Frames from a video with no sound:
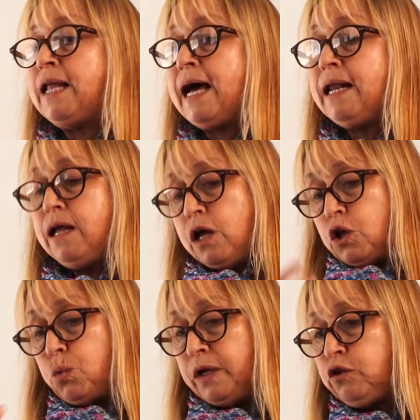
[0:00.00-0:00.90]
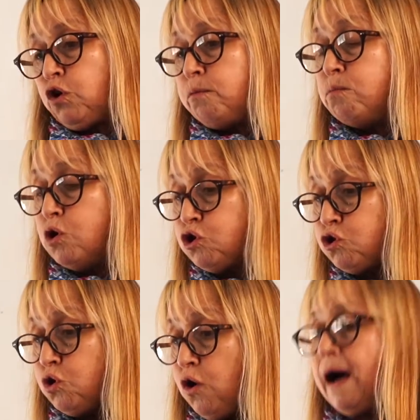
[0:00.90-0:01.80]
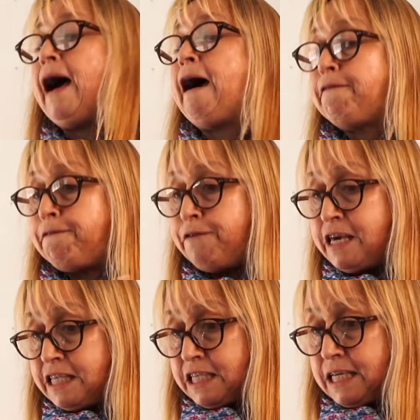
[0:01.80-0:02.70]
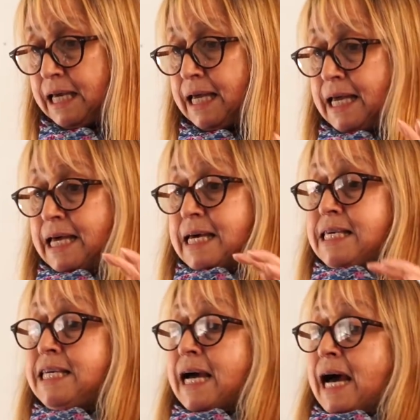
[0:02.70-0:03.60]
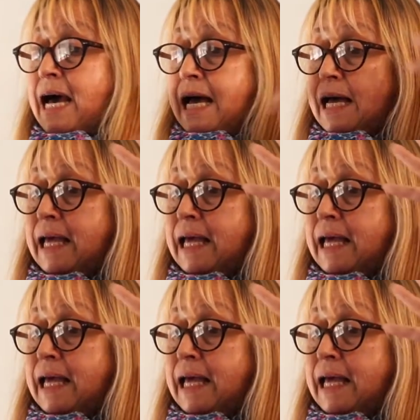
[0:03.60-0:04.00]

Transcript: este momento, que es lo que nosotros podemos ofrecerle de acuerdo a las condiciones